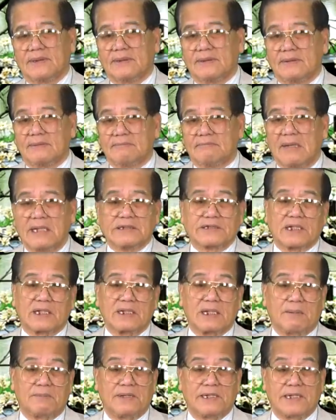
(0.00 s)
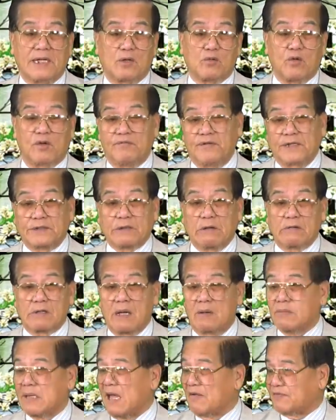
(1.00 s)
Bằng chứng là bây giờ quý vị tàu
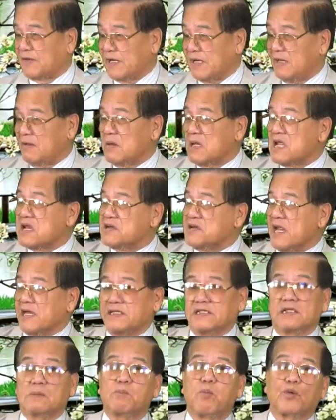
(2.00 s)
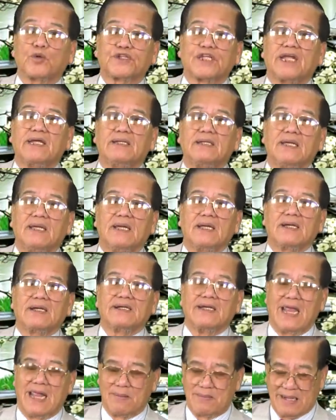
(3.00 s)
cộng lại phải đi nịnh được Putin
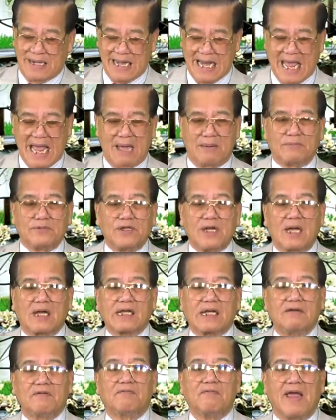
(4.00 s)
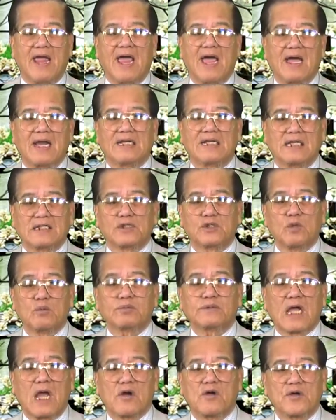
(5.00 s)
để mà làm ra cái vẻ rằng chúng
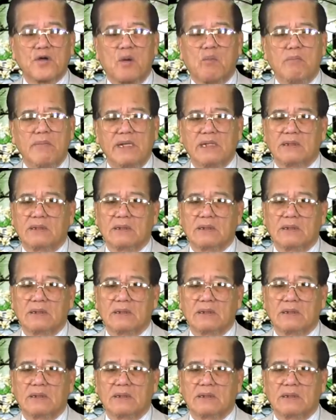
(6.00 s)
ta có đồng minh.